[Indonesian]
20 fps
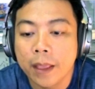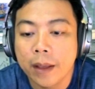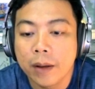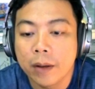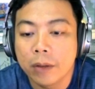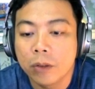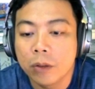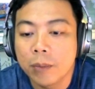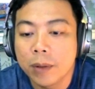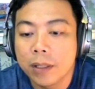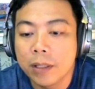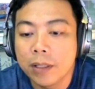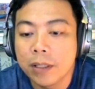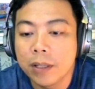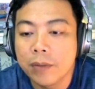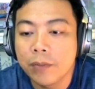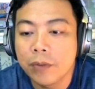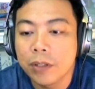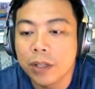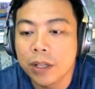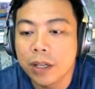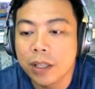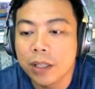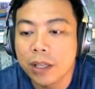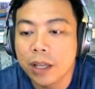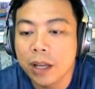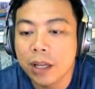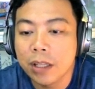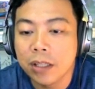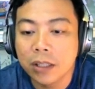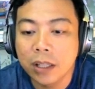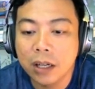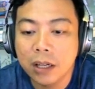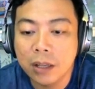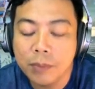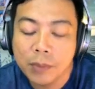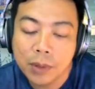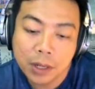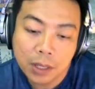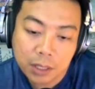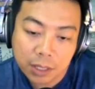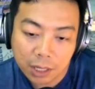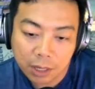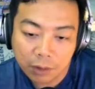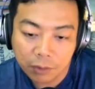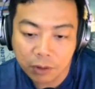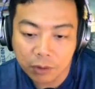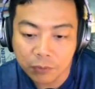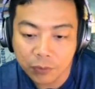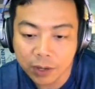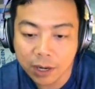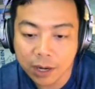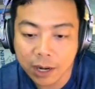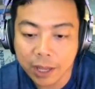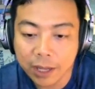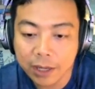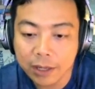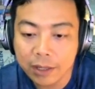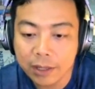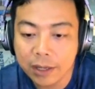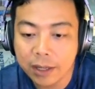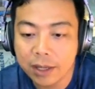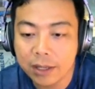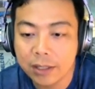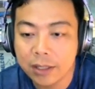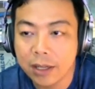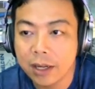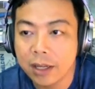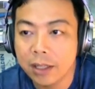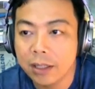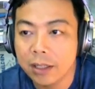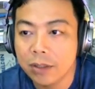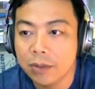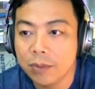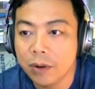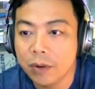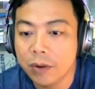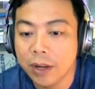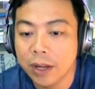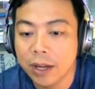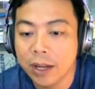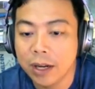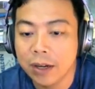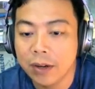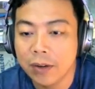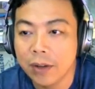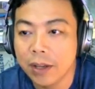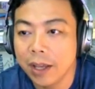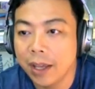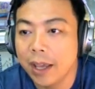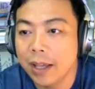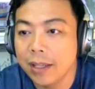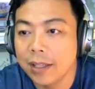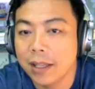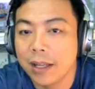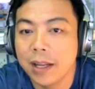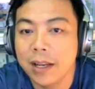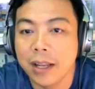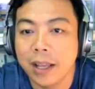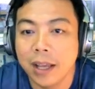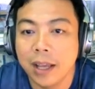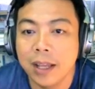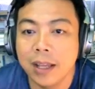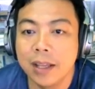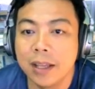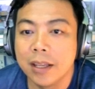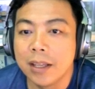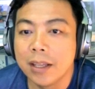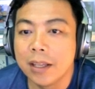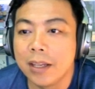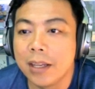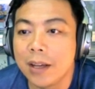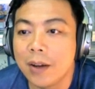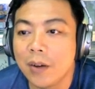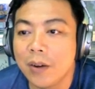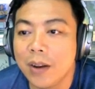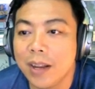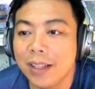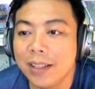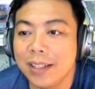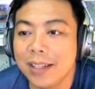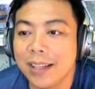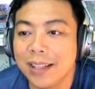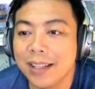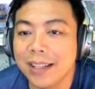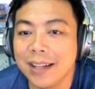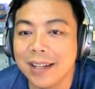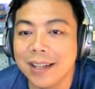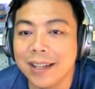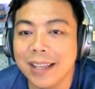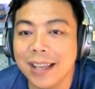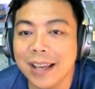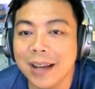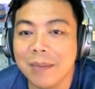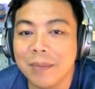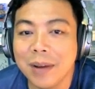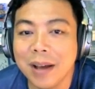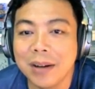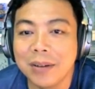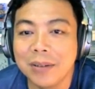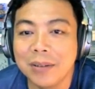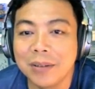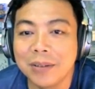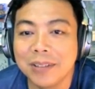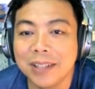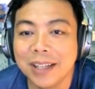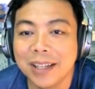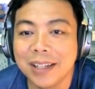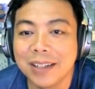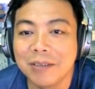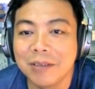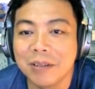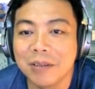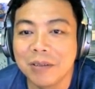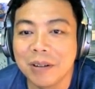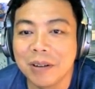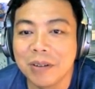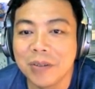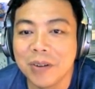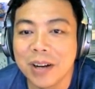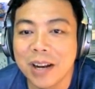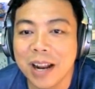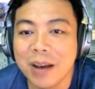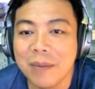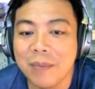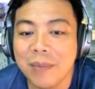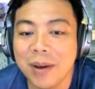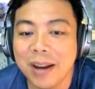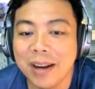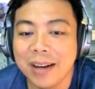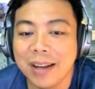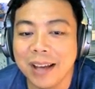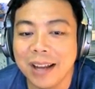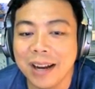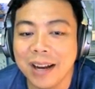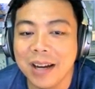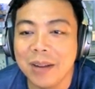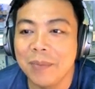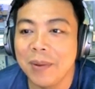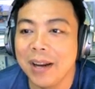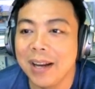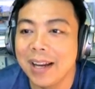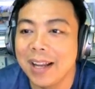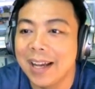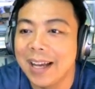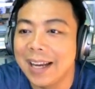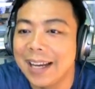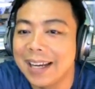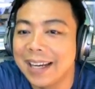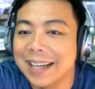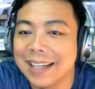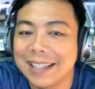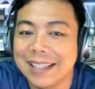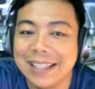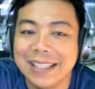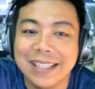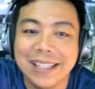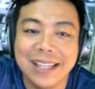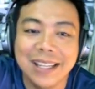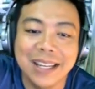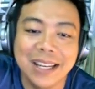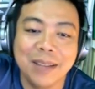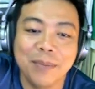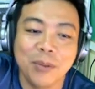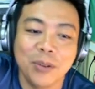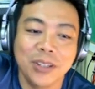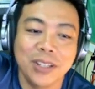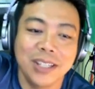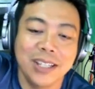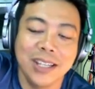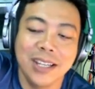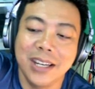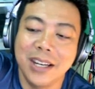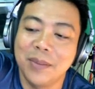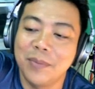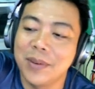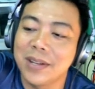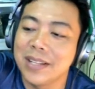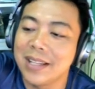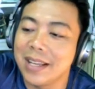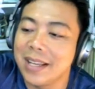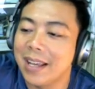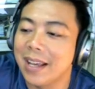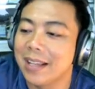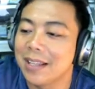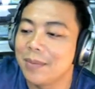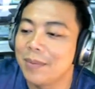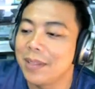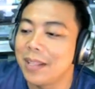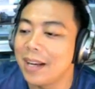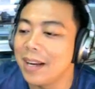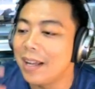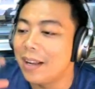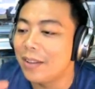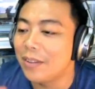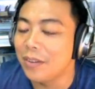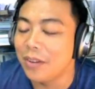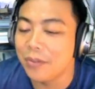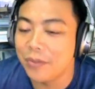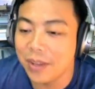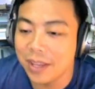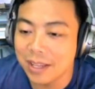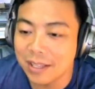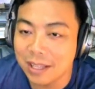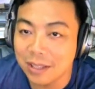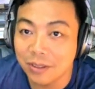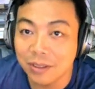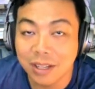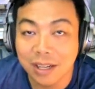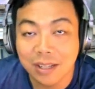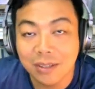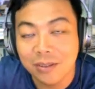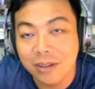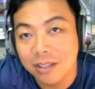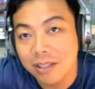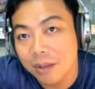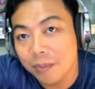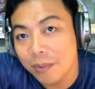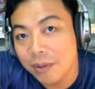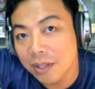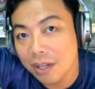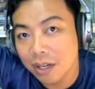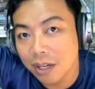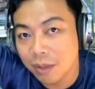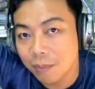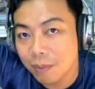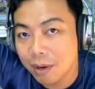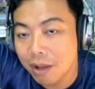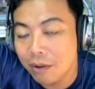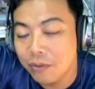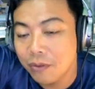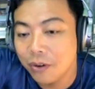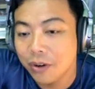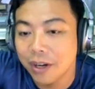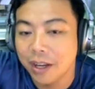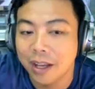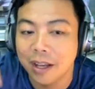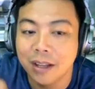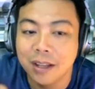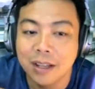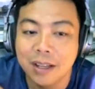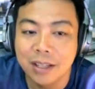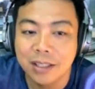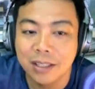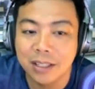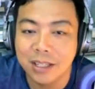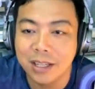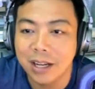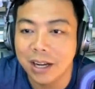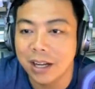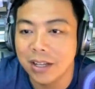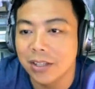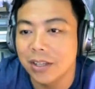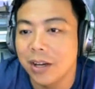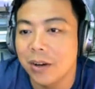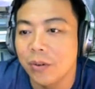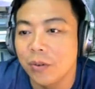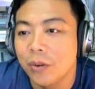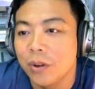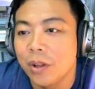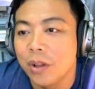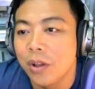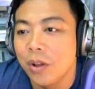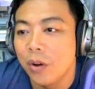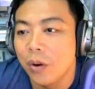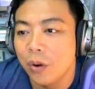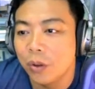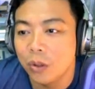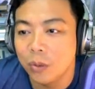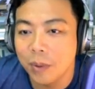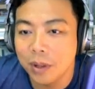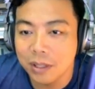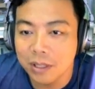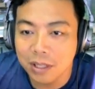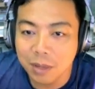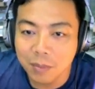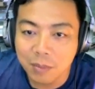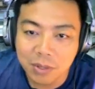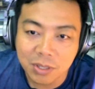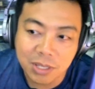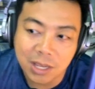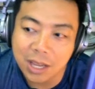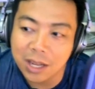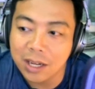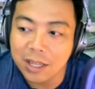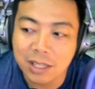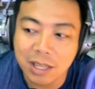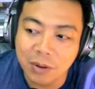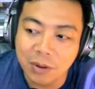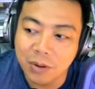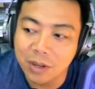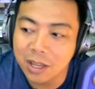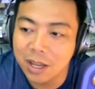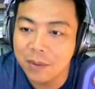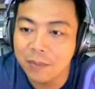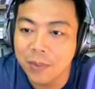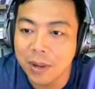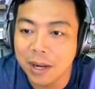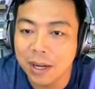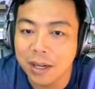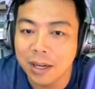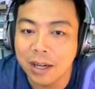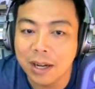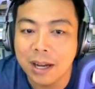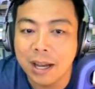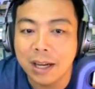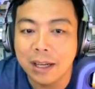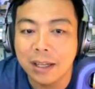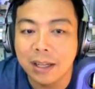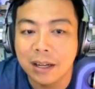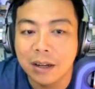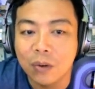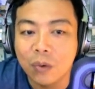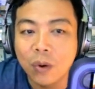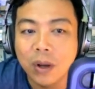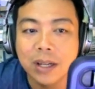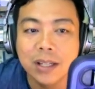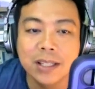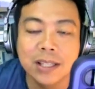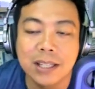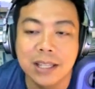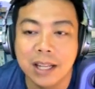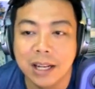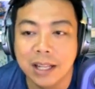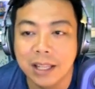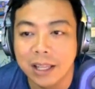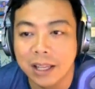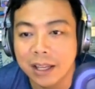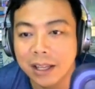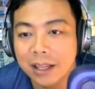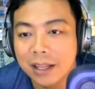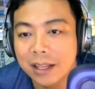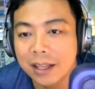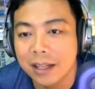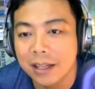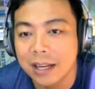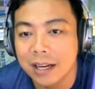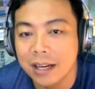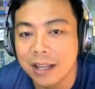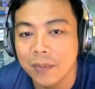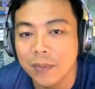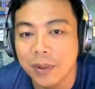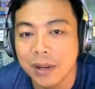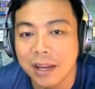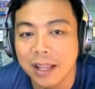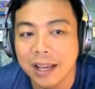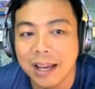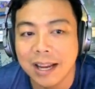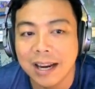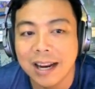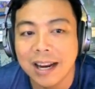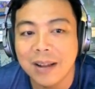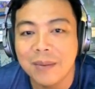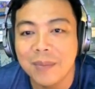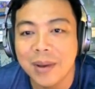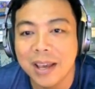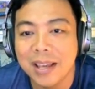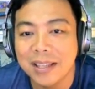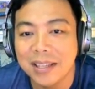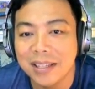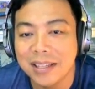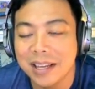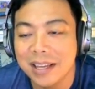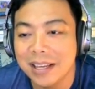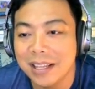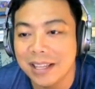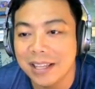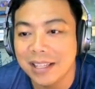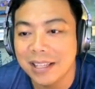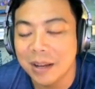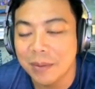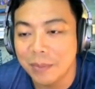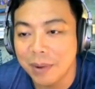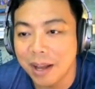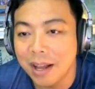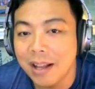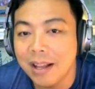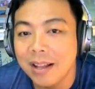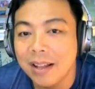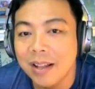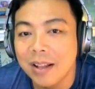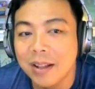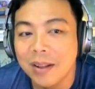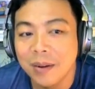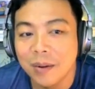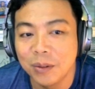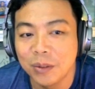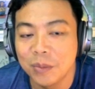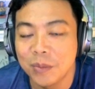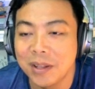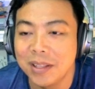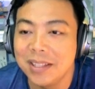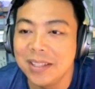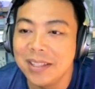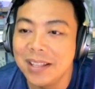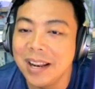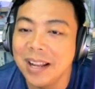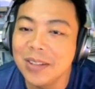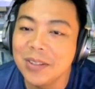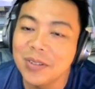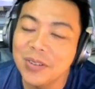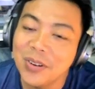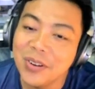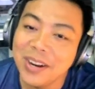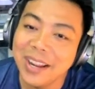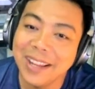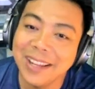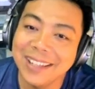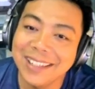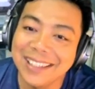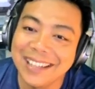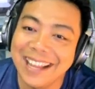otomatis handphone saya ketika restart dia milih jaringan wifi yang lain nah sekarang kita coba konekkan oke okay, excellent ya dia connect ternyata ke yang baru yang 2228 karena dia paling dekat di sini nih posisinya di depan saya sementara kalau Unify yang satu tadi sudah saya pasang di plafon ya jadi agak jauh otomatis dia mencari jalur yang paling dekat yang kuat sinyalnya dan dia pilih karena nama SSID-nya sama otomatis dia langsung connect.